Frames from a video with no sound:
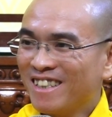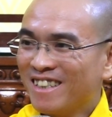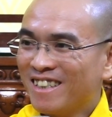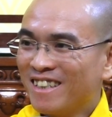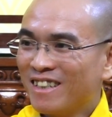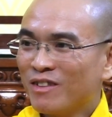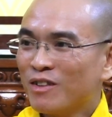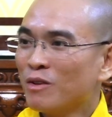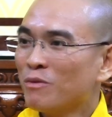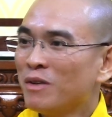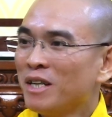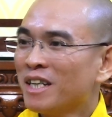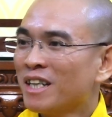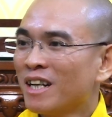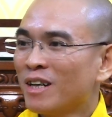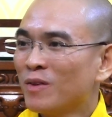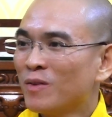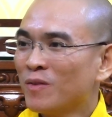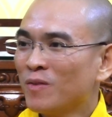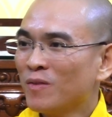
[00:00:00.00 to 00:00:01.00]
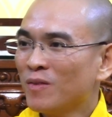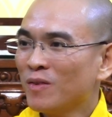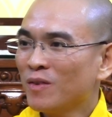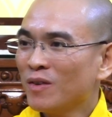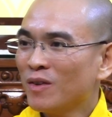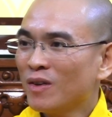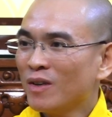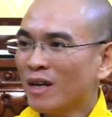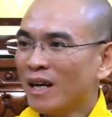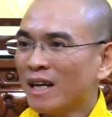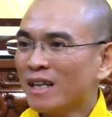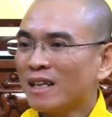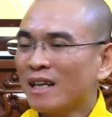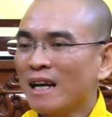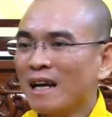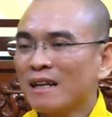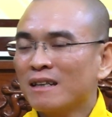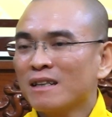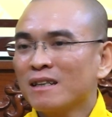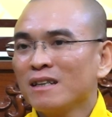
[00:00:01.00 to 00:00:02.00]
Đâu có biết đâu. Anh
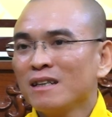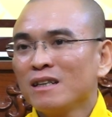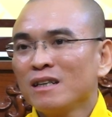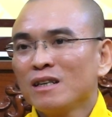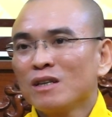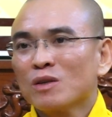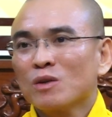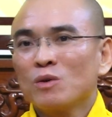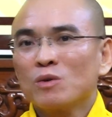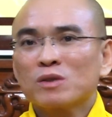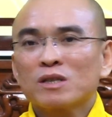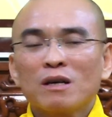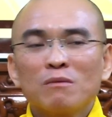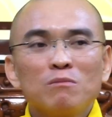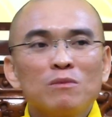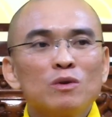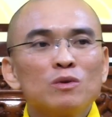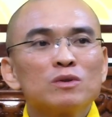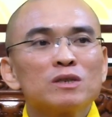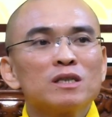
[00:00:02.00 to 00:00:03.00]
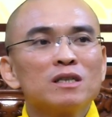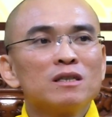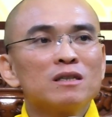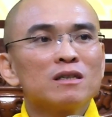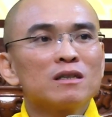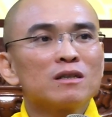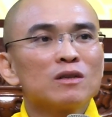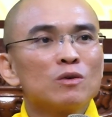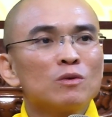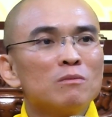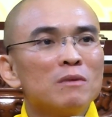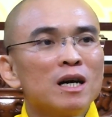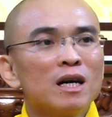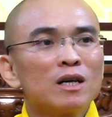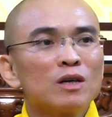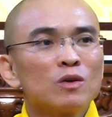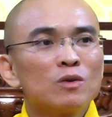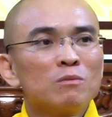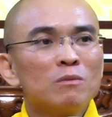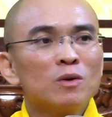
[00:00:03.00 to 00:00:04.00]
ta cuộc sống mưu sinh ngủ bờ
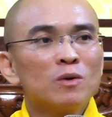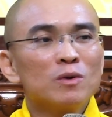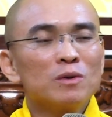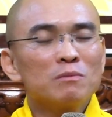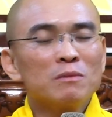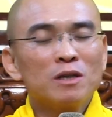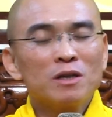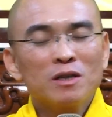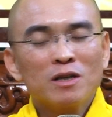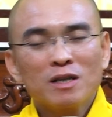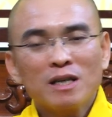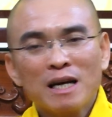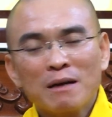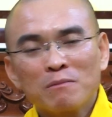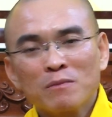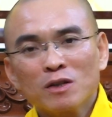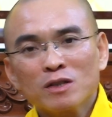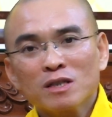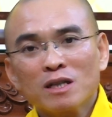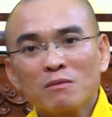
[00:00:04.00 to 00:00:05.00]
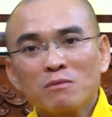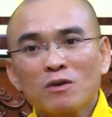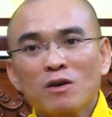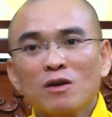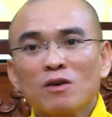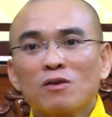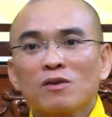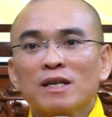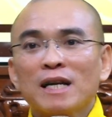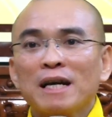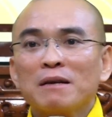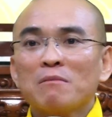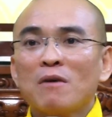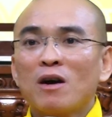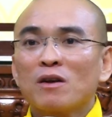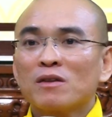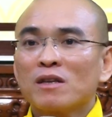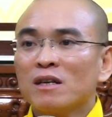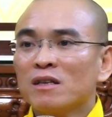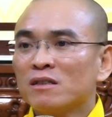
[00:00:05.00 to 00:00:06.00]
ngủ bụi, bữa đó nằm đó xong có con rắn
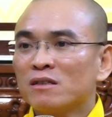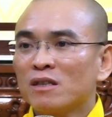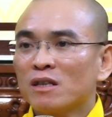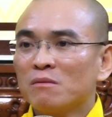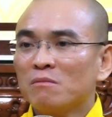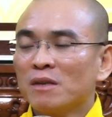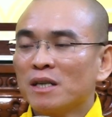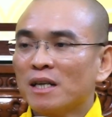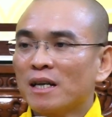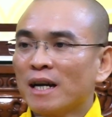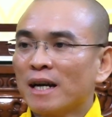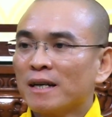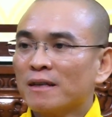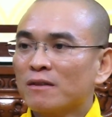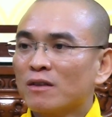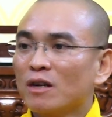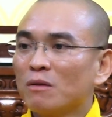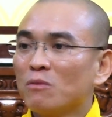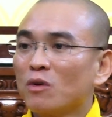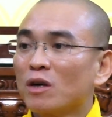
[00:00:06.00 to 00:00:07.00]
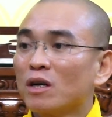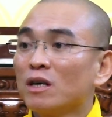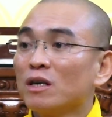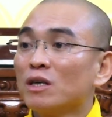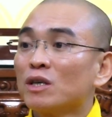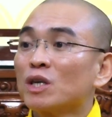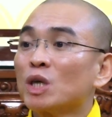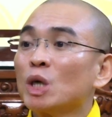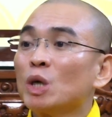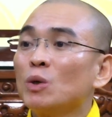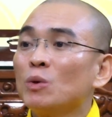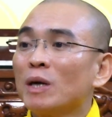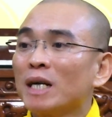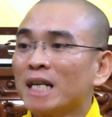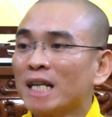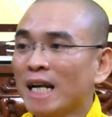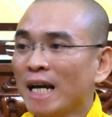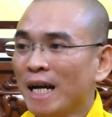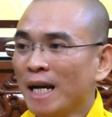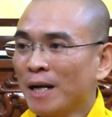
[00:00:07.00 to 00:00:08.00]
bò tới chuẩn bị cắn, có một người cứu anh
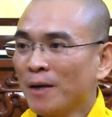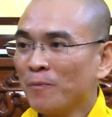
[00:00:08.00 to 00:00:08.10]
ta.